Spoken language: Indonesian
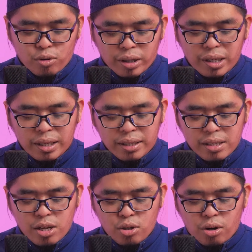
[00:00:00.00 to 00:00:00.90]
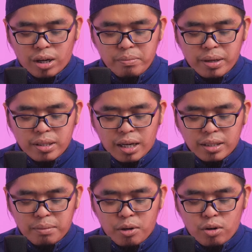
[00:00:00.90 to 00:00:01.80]
mungkin seseorang
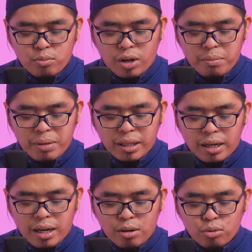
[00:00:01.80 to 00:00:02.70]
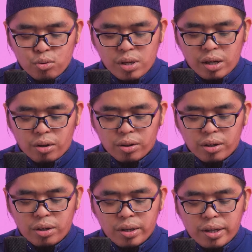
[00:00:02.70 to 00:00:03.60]
bersaksi bahwa Muhammad adalah utusan
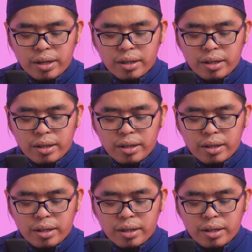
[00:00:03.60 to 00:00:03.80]
Allah,